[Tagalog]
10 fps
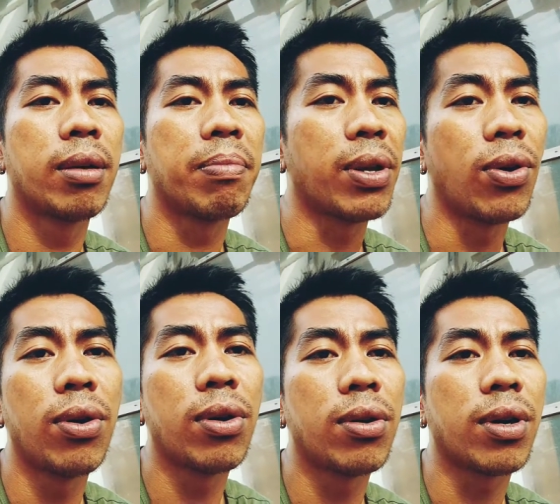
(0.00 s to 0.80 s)

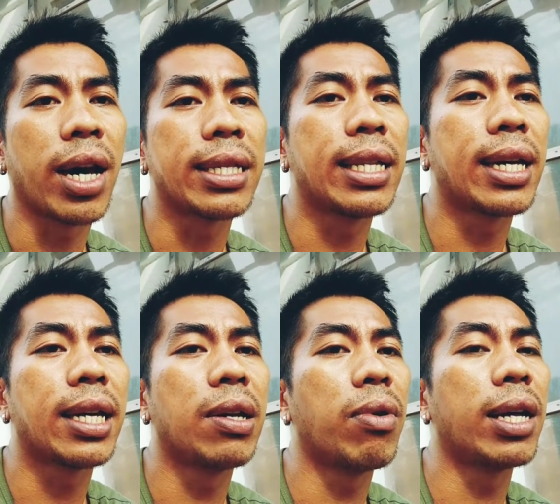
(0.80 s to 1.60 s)
pero kahit na
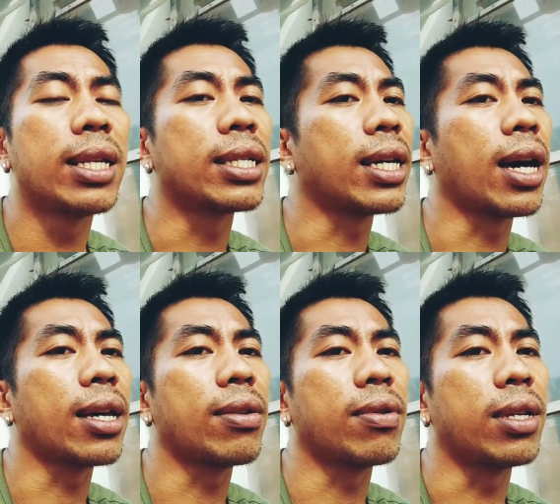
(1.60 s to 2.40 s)
ginawa nila sa
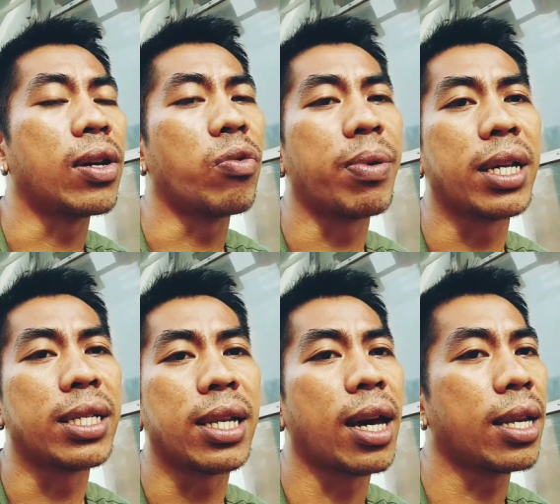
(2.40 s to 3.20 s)
akin yun hindi ko pa rin
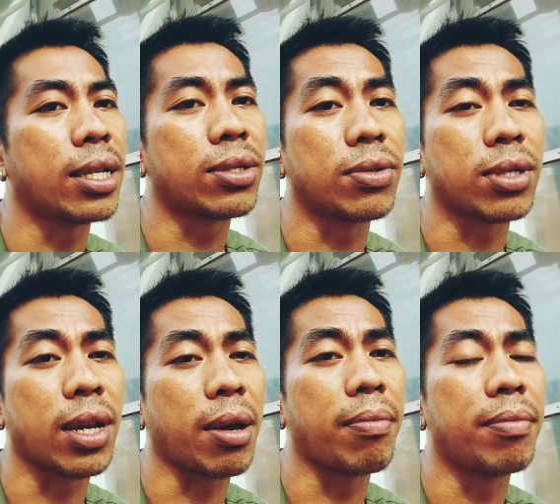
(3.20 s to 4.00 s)
sila
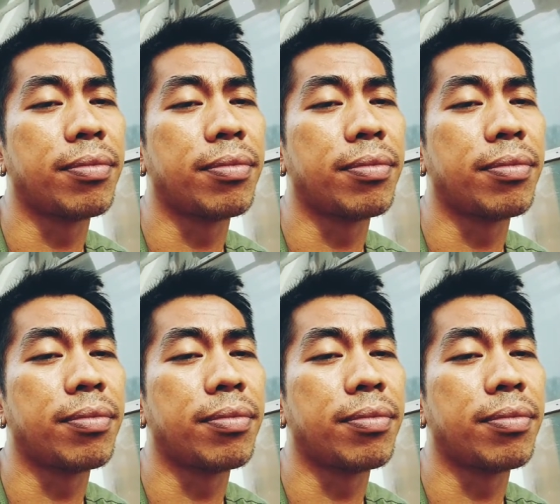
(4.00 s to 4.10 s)
in-unsubscribe